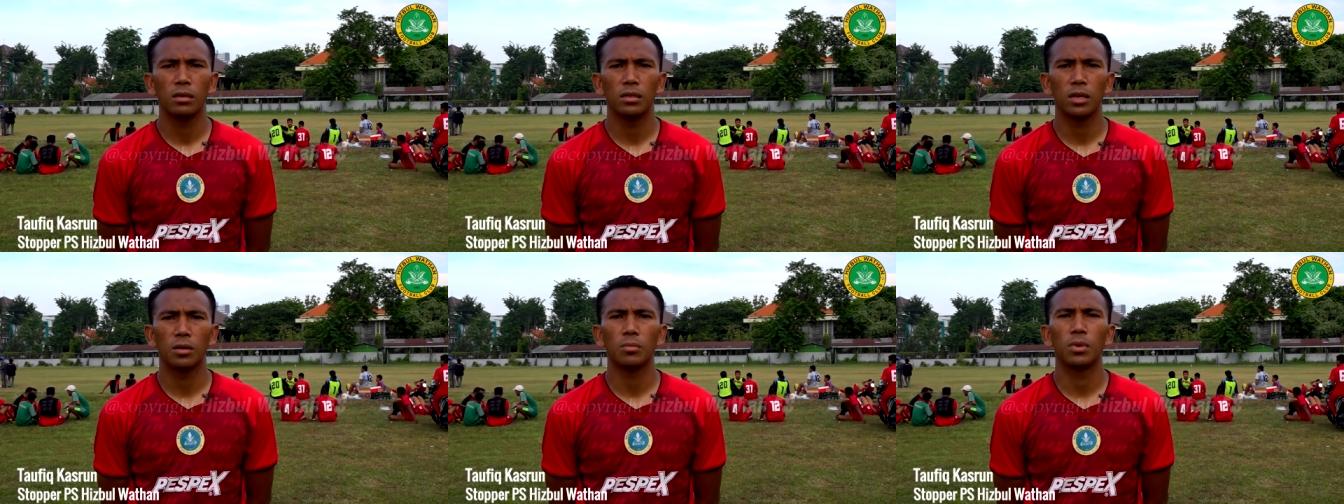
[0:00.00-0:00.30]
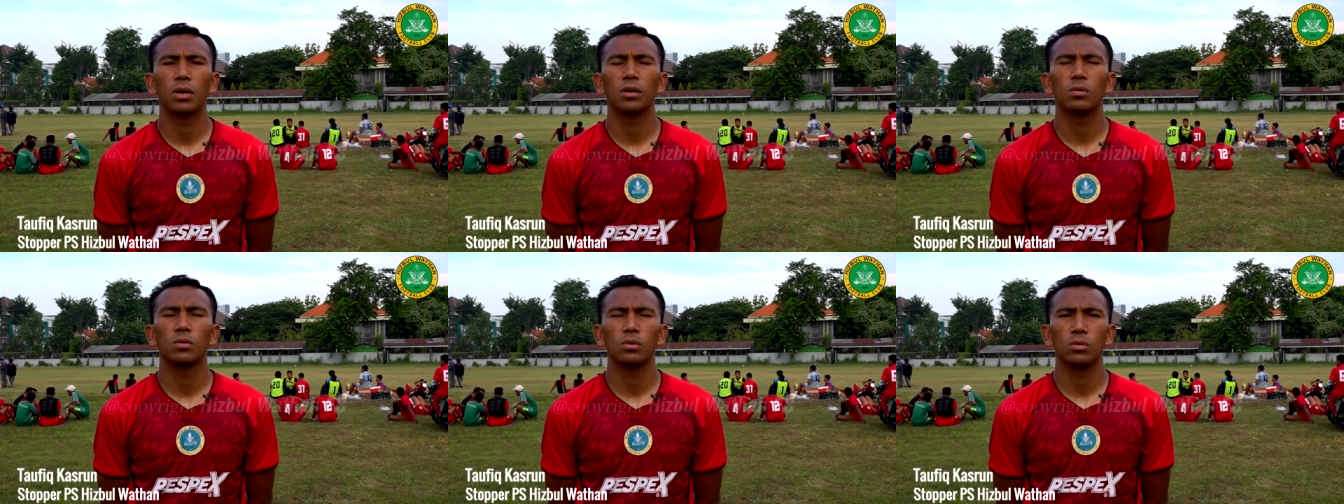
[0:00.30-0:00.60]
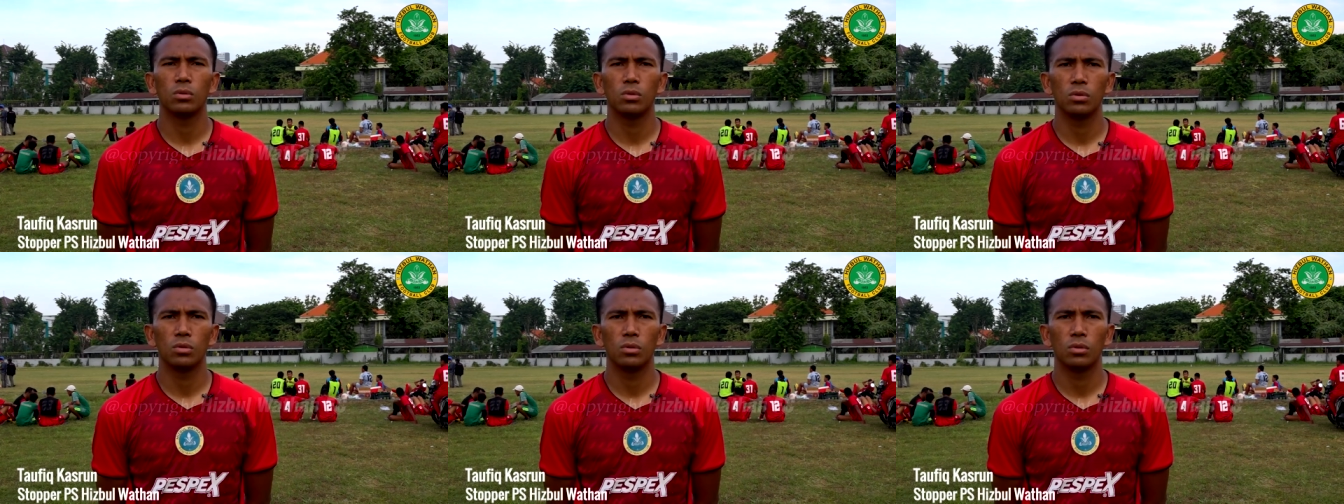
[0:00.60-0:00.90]
yang
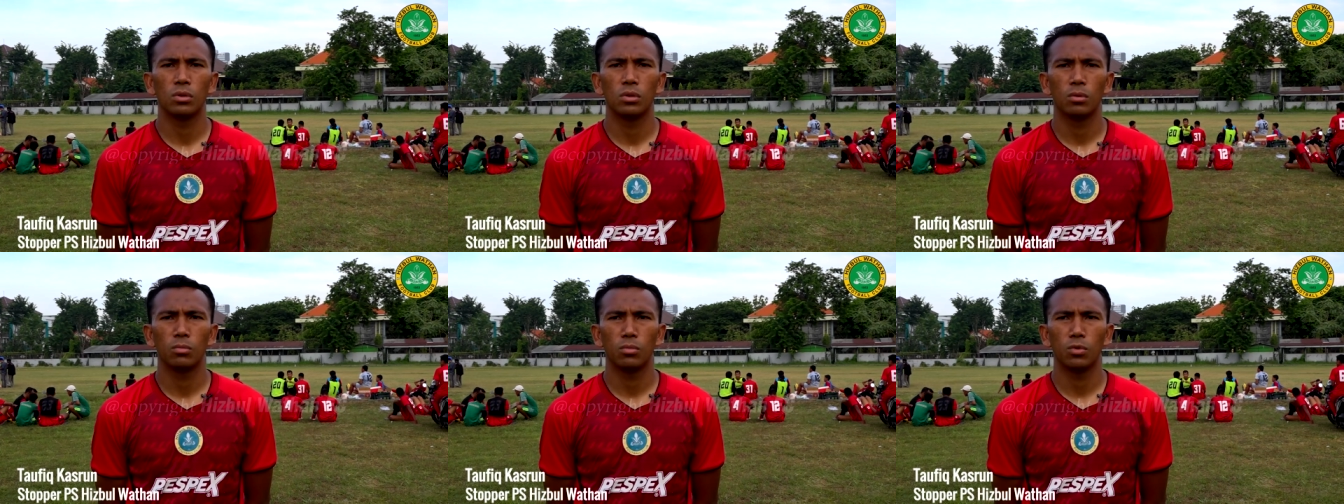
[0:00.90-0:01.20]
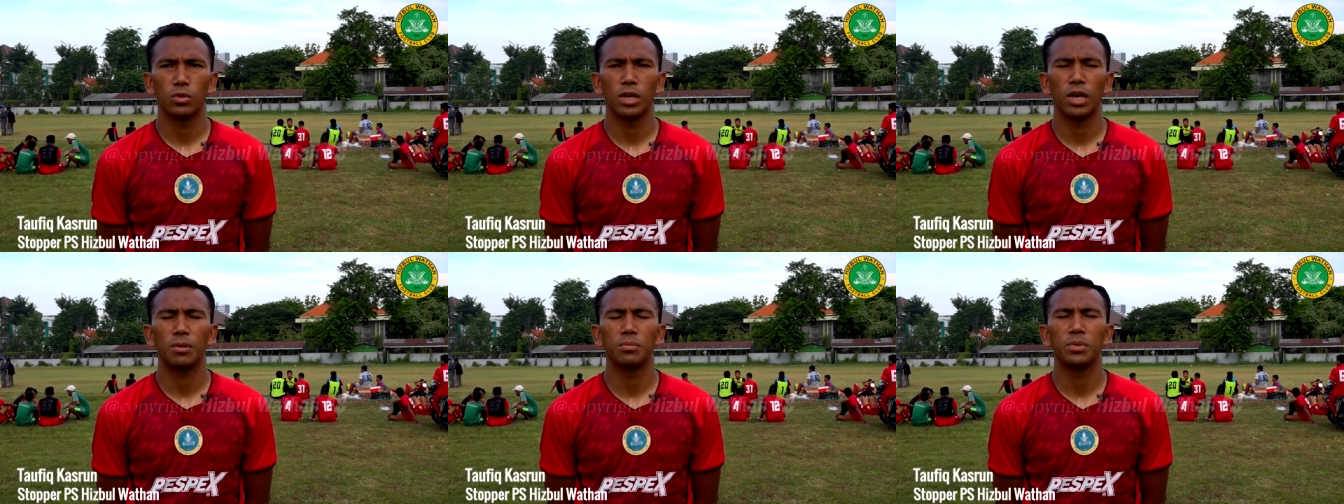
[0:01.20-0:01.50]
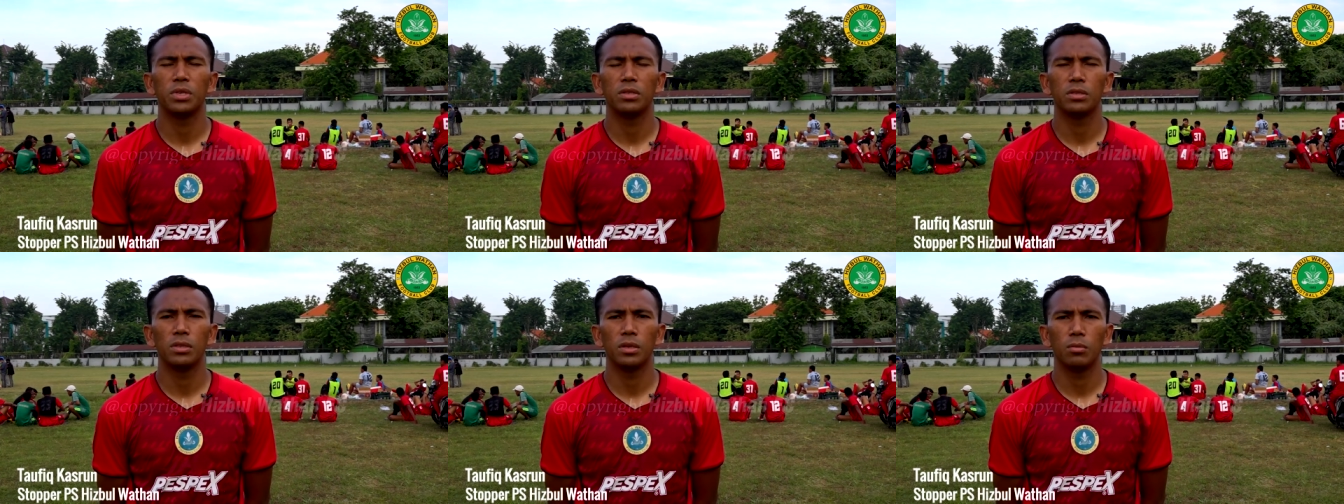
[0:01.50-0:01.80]
bagus, punya
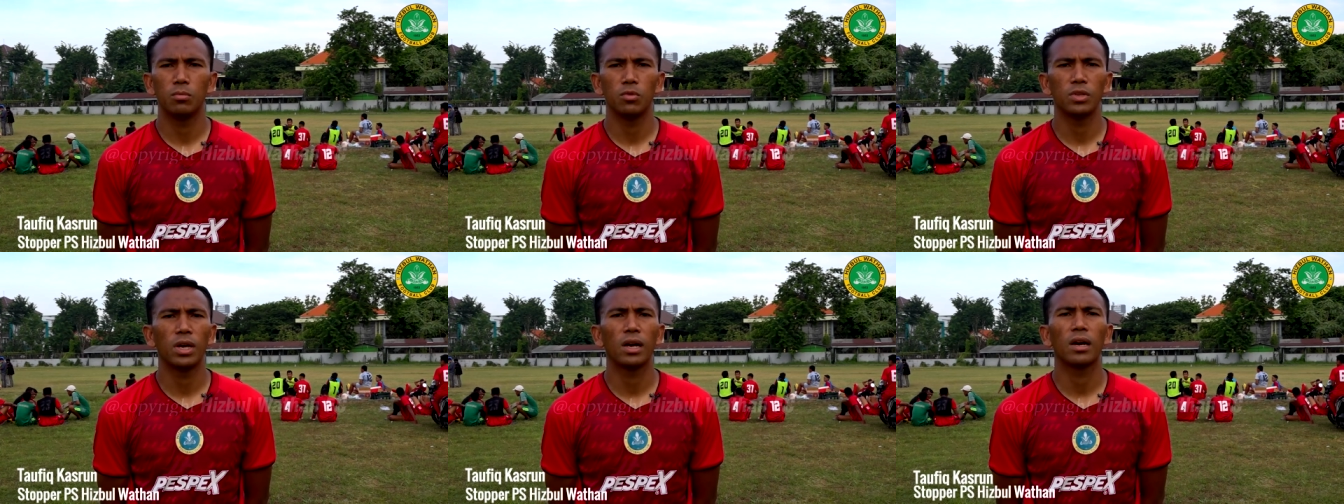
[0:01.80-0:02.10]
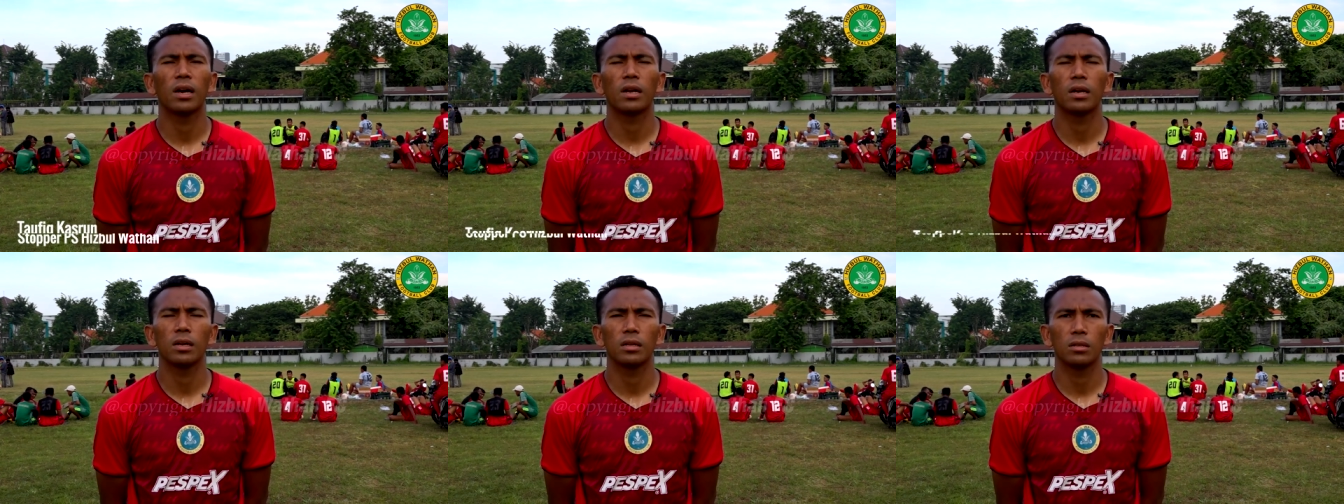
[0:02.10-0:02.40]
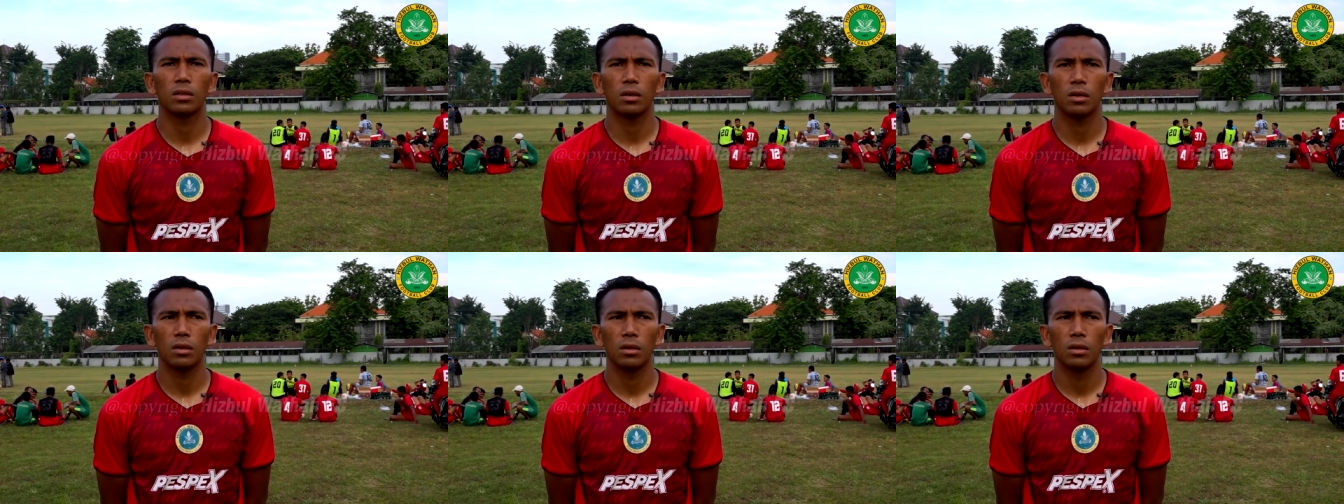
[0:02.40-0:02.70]
ambisi, punya
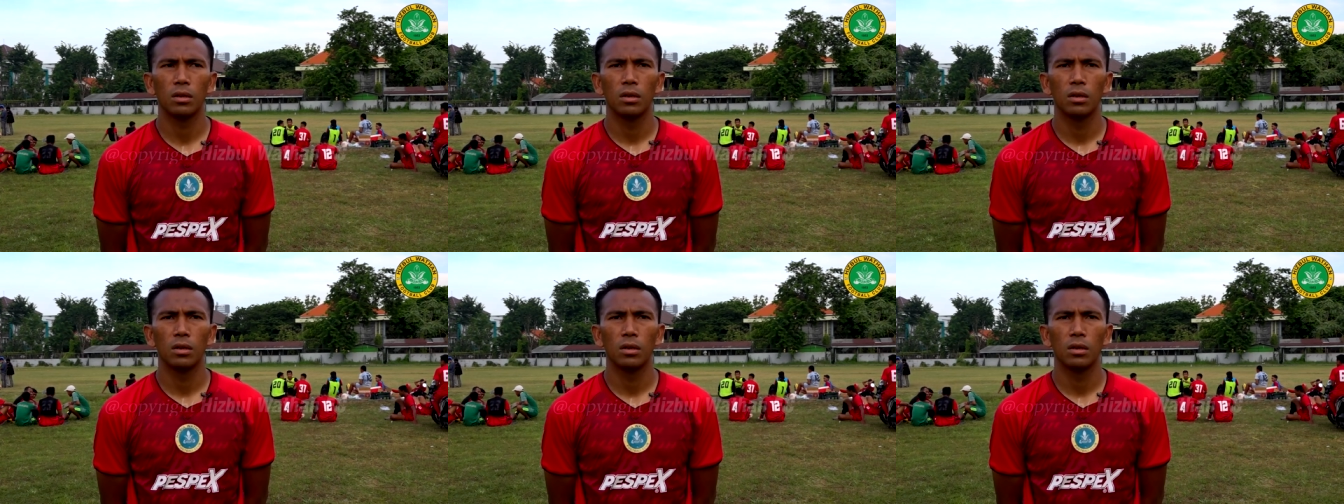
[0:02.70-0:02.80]
karakter,